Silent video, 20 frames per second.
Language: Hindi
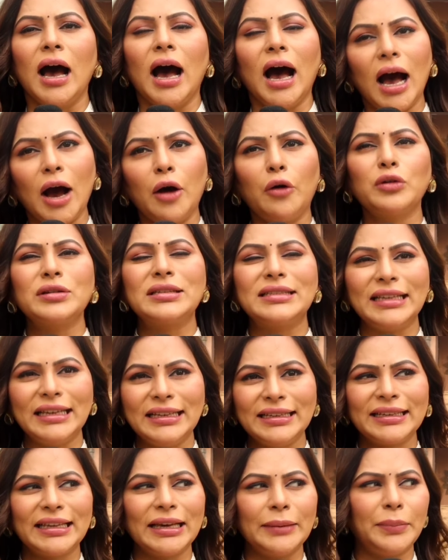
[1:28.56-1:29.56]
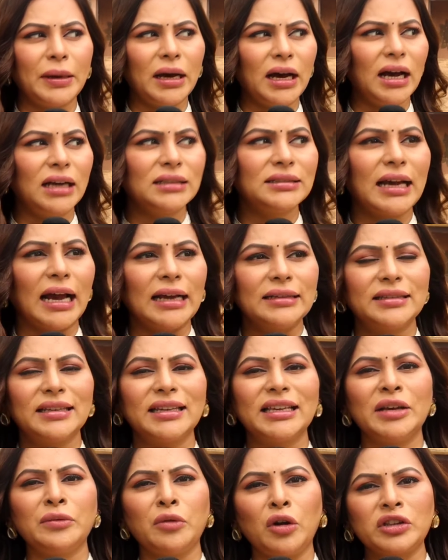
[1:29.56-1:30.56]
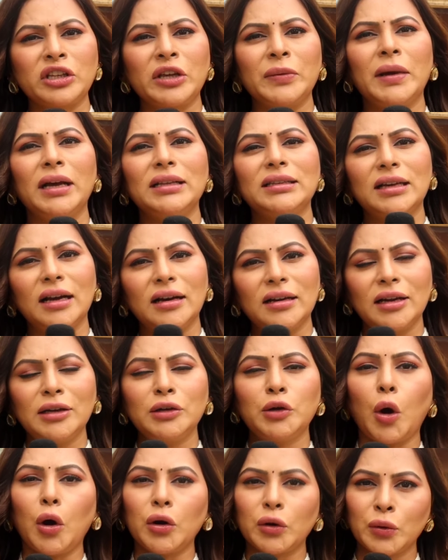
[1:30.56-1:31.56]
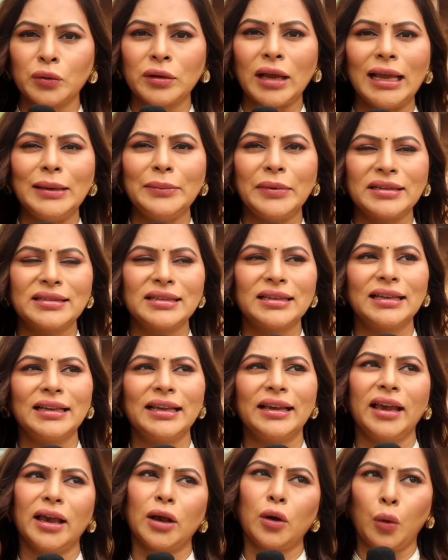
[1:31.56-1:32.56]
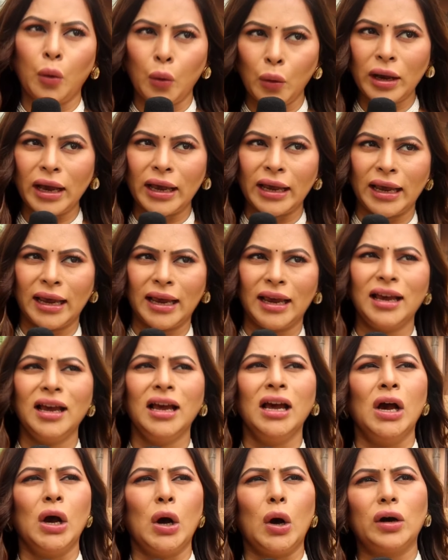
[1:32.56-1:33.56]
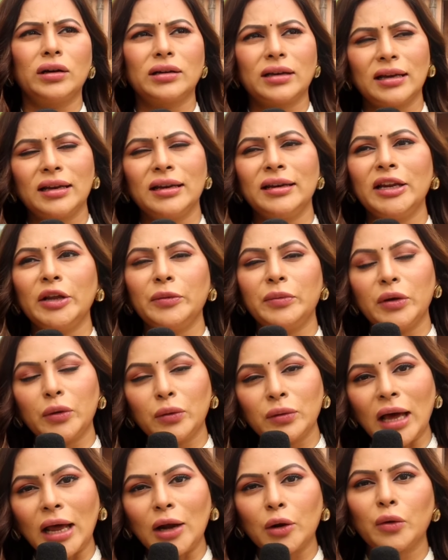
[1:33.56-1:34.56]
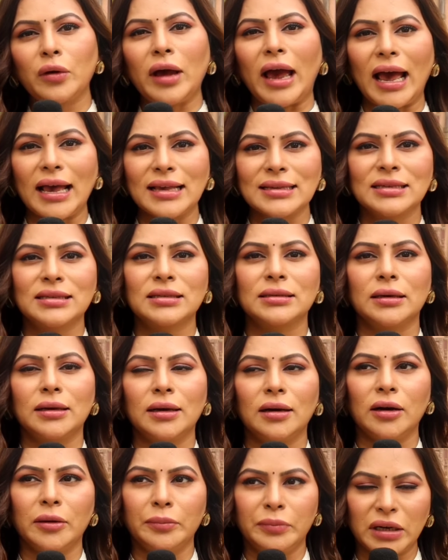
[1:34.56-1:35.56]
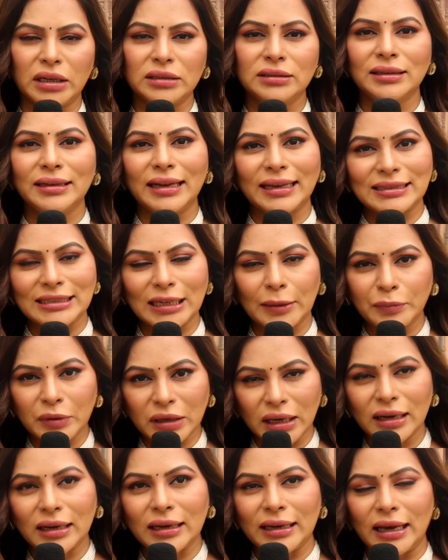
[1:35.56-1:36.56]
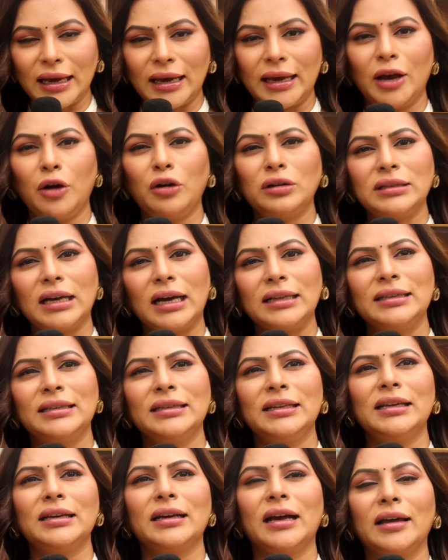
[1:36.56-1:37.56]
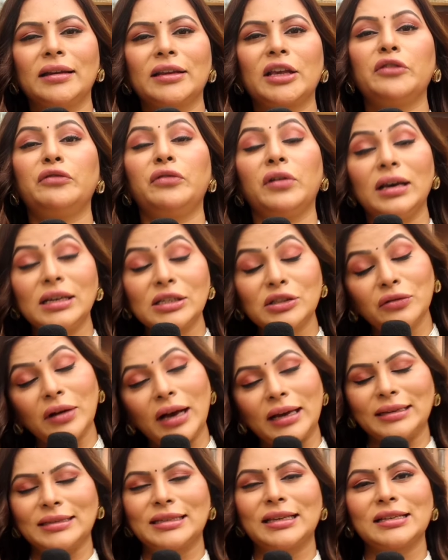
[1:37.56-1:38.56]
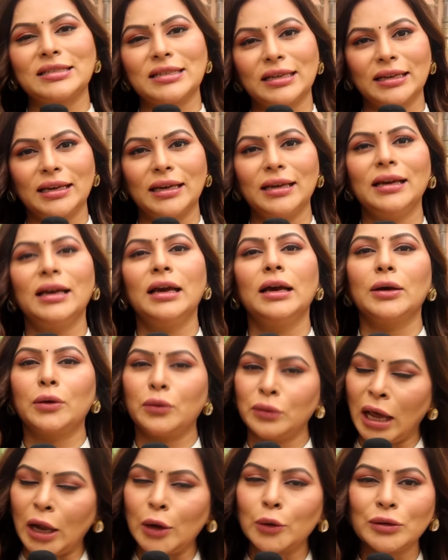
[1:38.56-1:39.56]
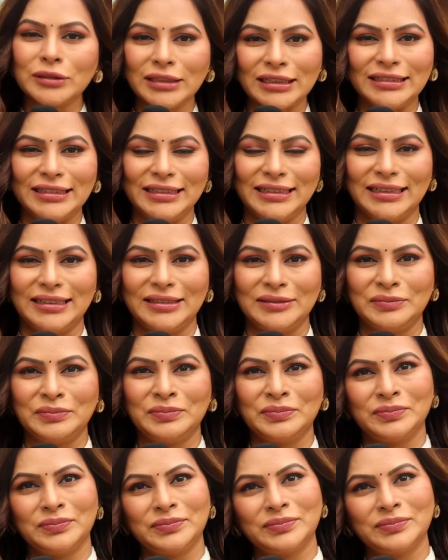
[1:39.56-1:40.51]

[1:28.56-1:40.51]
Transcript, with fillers: हाँ उस सीन के बाद गायत्री की मौत के बाद करण और कुणाल बेसिकली एक हो गए हैं और करण ने भी कुणाल को एज ब्रदर एक्सेप्ट कर लिया है और दादी ने घर के फर्स्ट वारिस की जगह कुणाल को दे दी है